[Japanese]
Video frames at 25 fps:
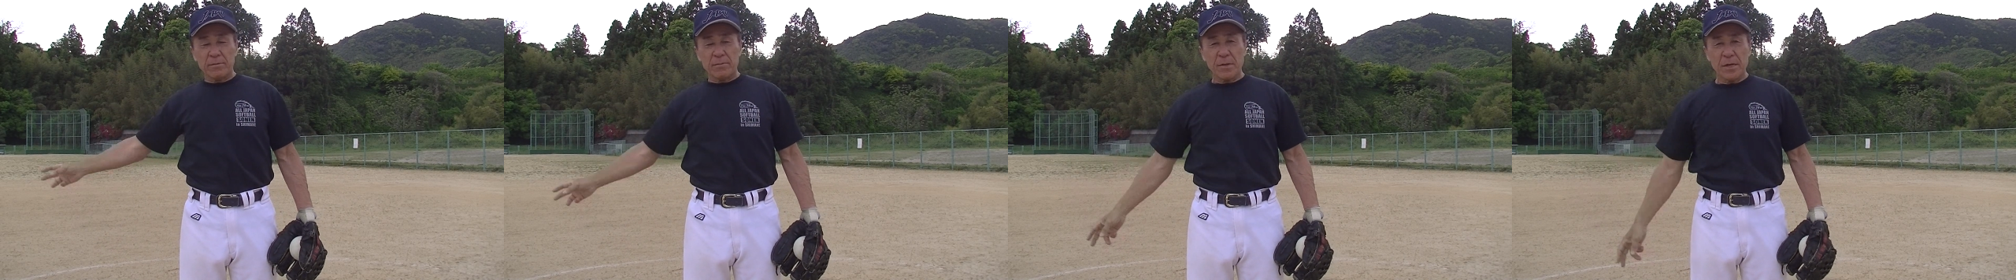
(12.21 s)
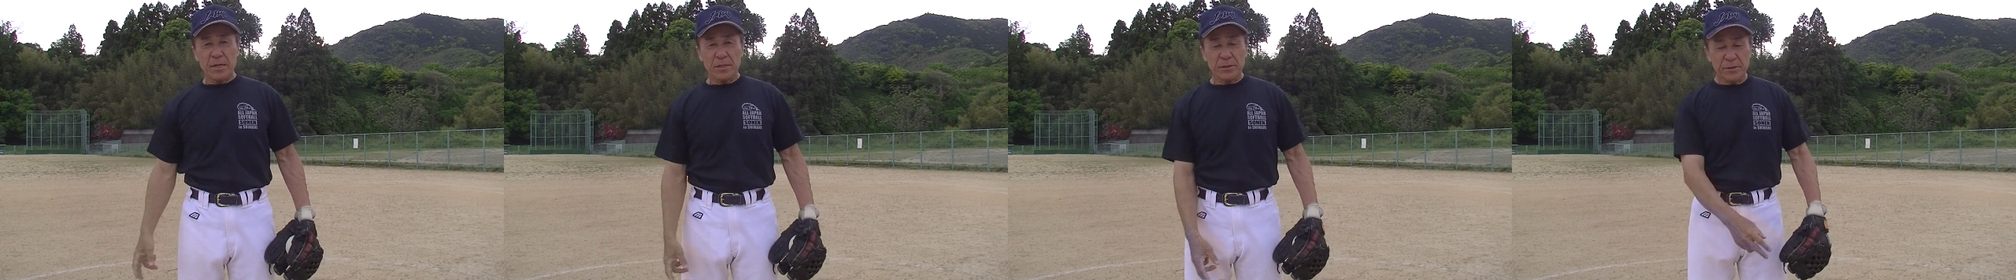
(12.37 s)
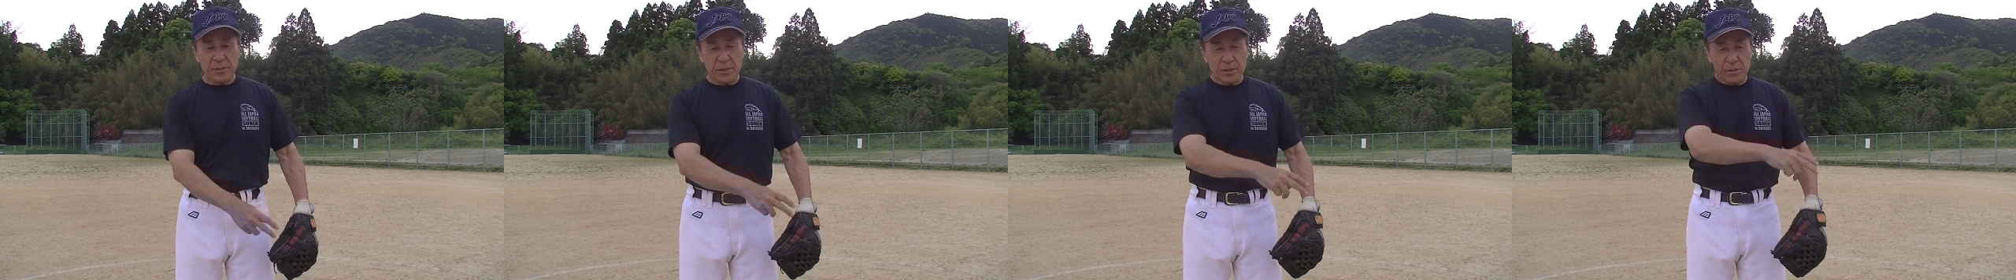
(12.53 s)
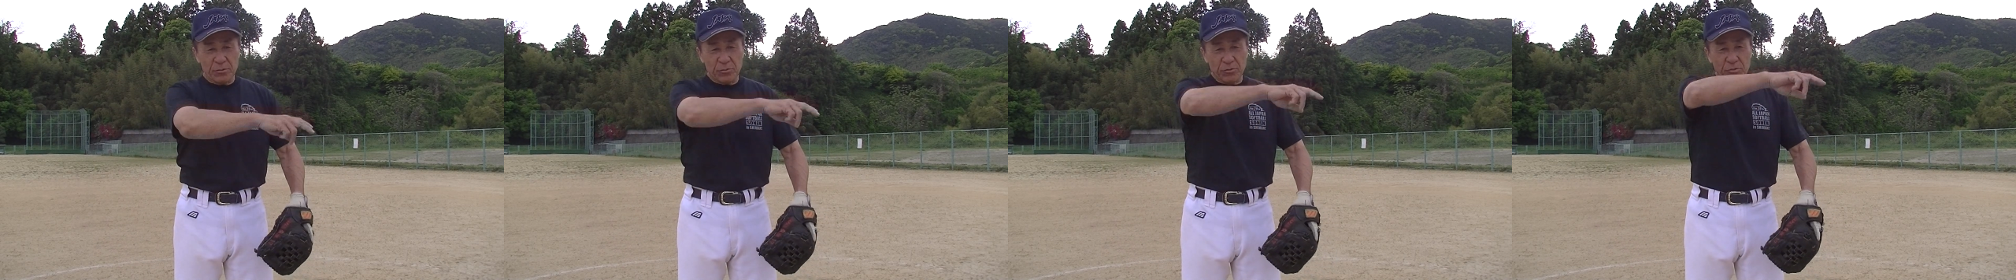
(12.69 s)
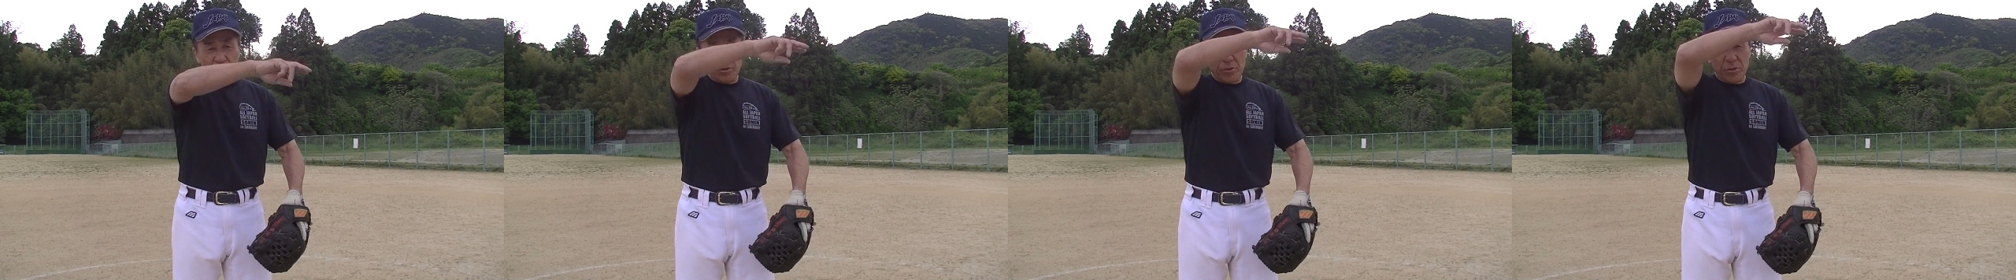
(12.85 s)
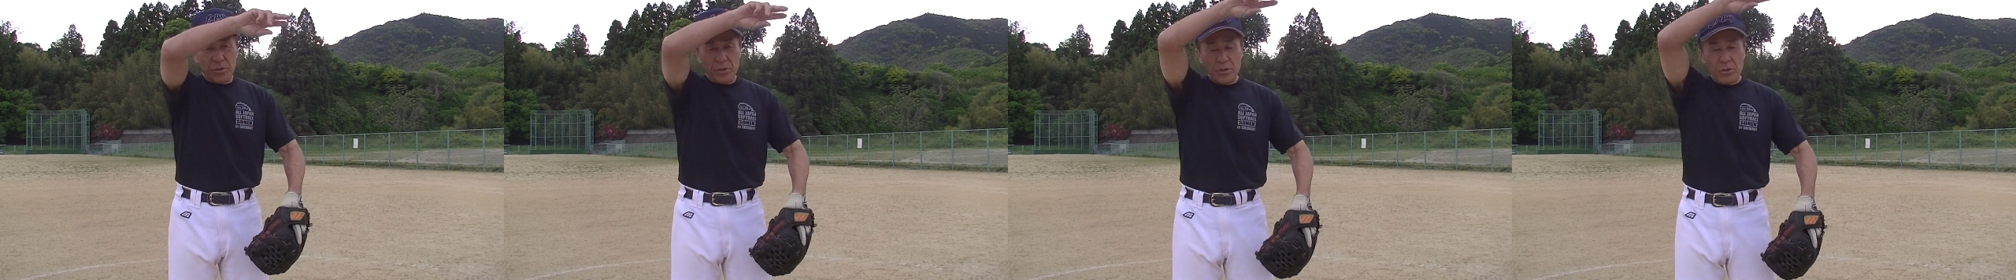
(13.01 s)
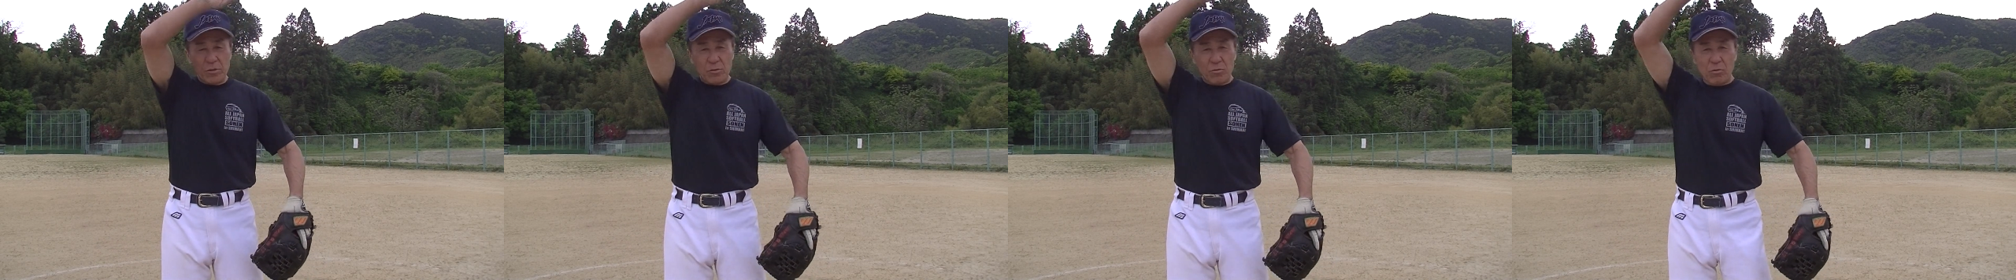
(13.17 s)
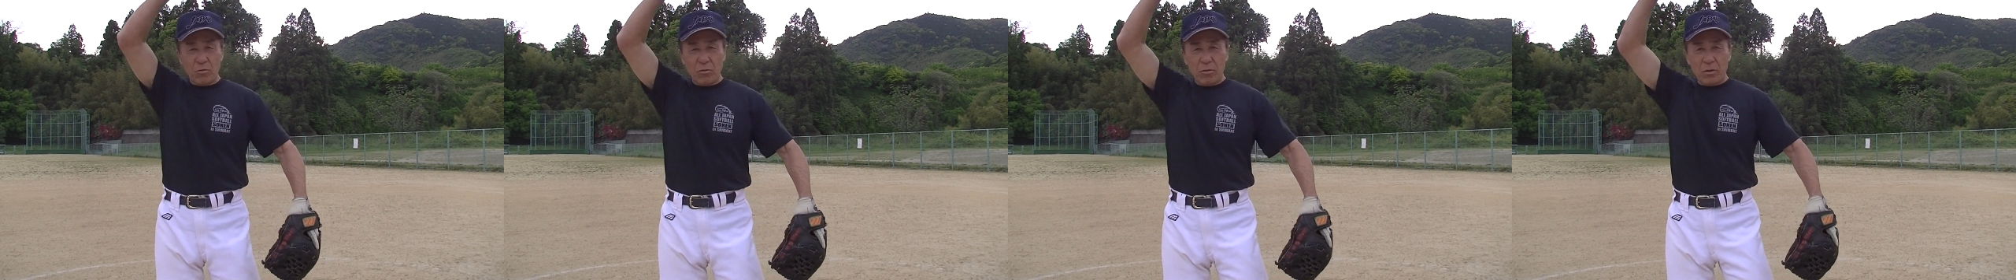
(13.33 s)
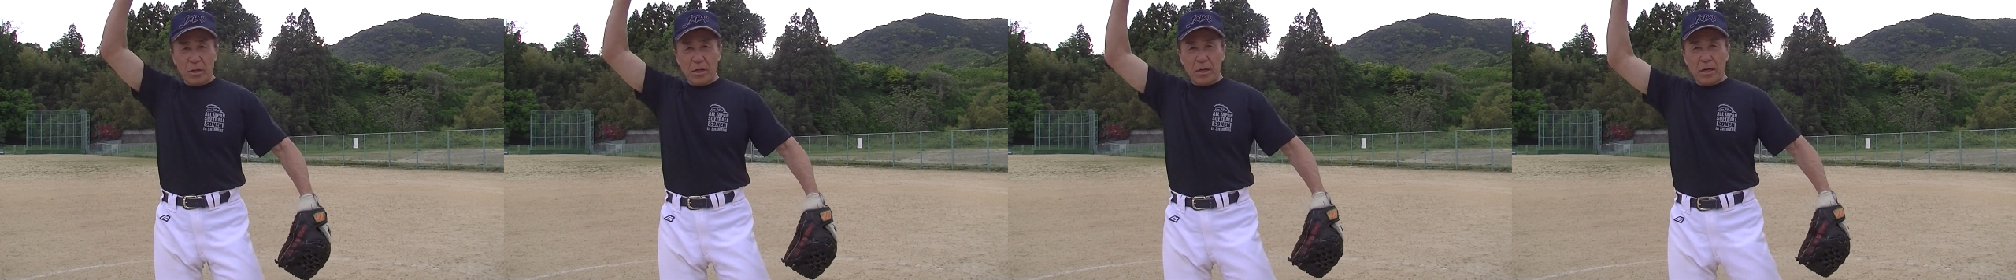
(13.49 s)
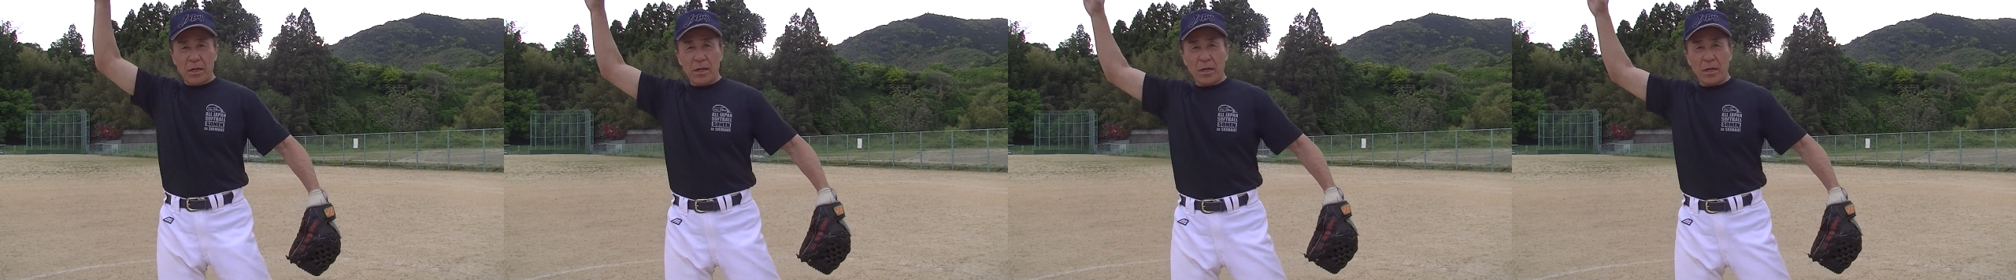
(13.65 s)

回していく時にここ